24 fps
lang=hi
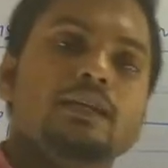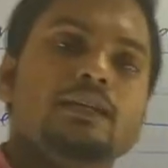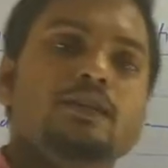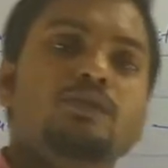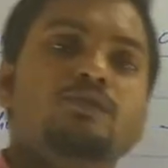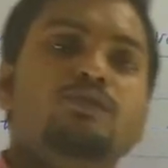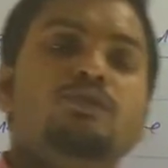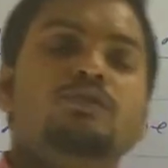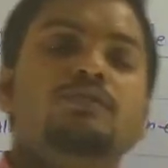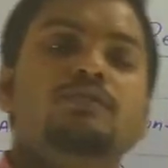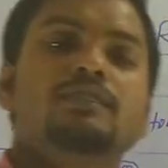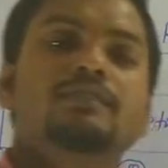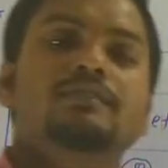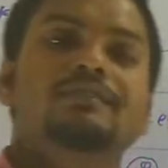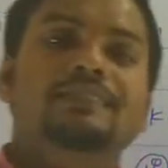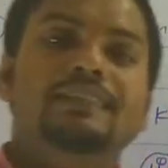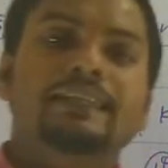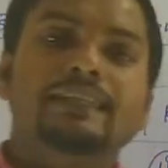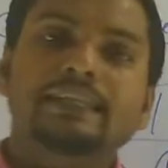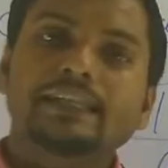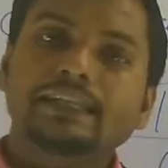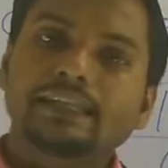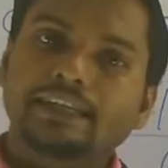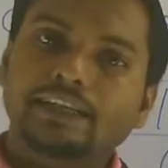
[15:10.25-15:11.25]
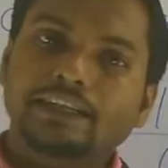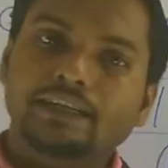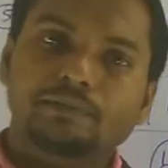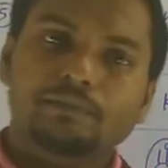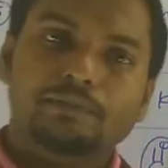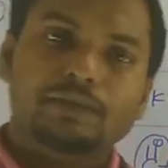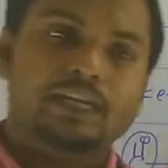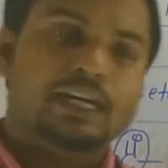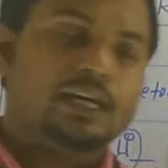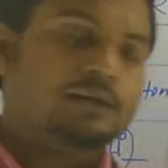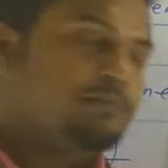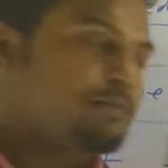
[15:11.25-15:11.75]
ये क्वेश्चन जेई नीट
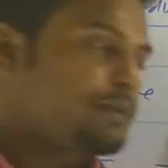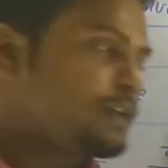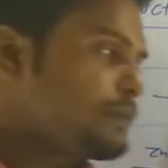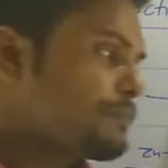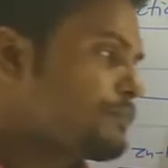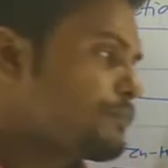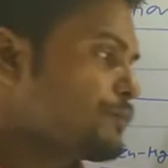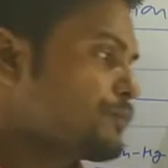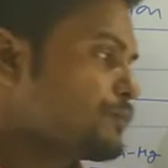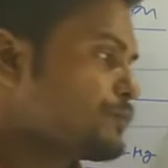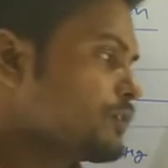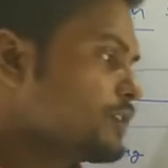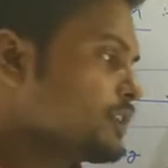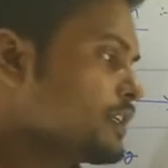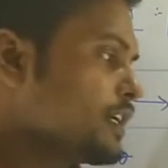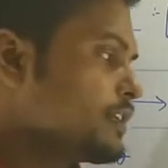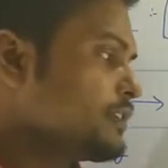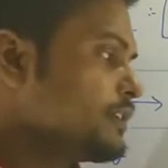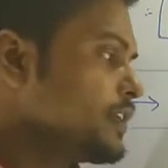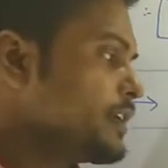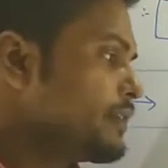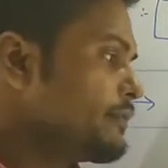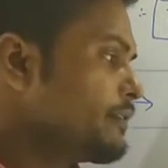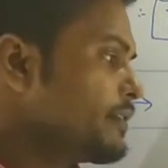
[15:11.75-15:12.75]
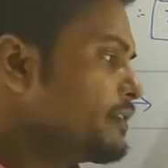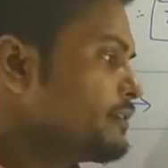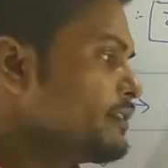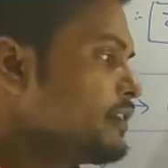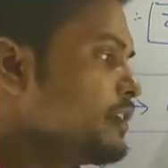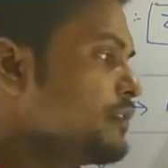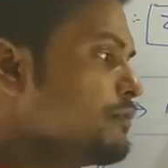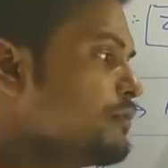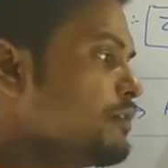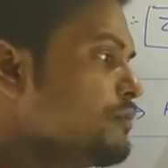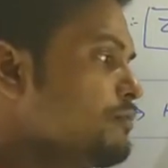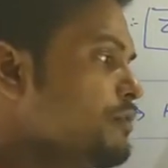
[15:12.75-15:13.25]
में आपके पूछे जाते हैं एडवांस
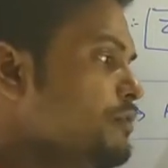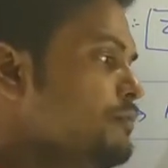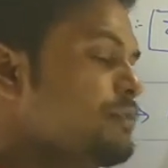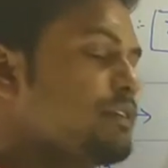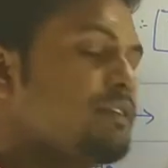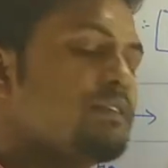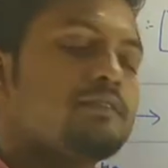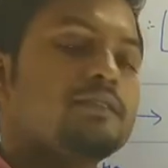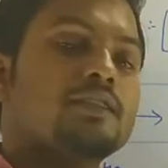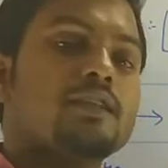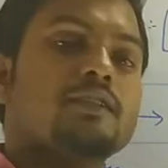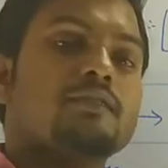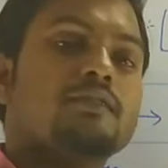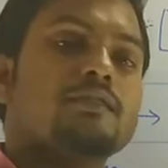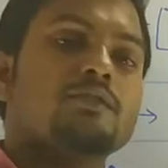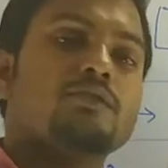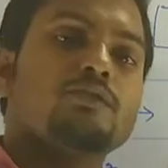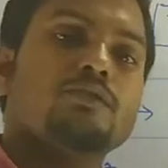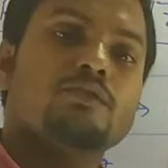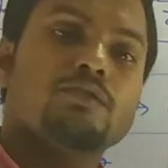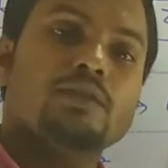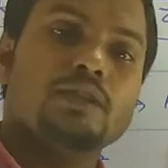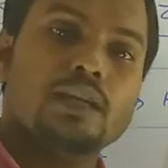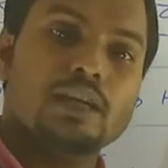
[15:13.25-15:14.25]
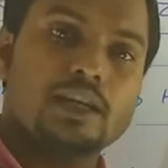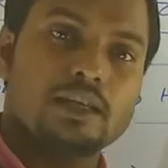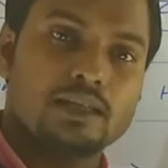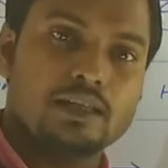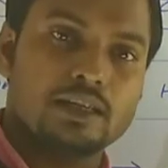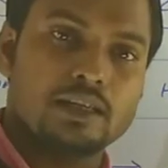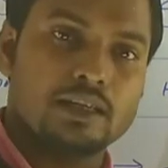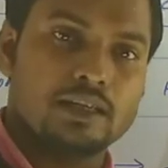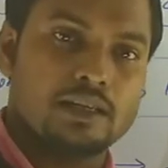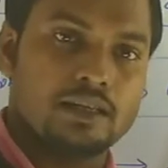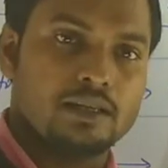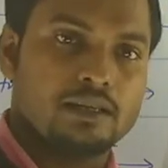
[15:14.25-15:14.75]
लेवल में भी इस तरह से क्वेश्चन
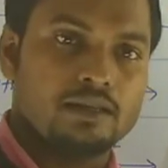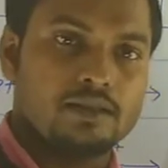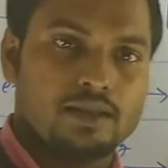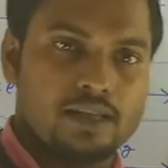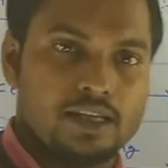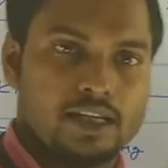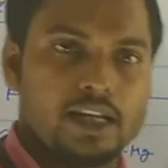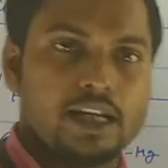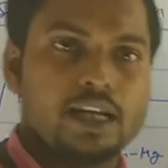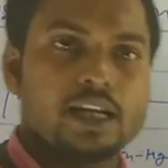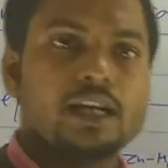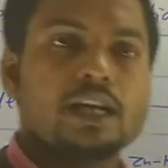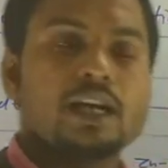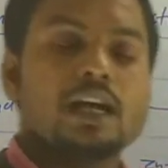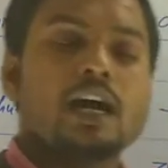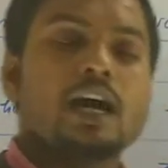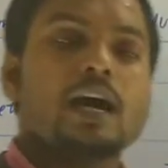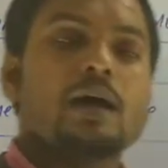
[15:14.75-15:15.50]
आते हैं ठीक है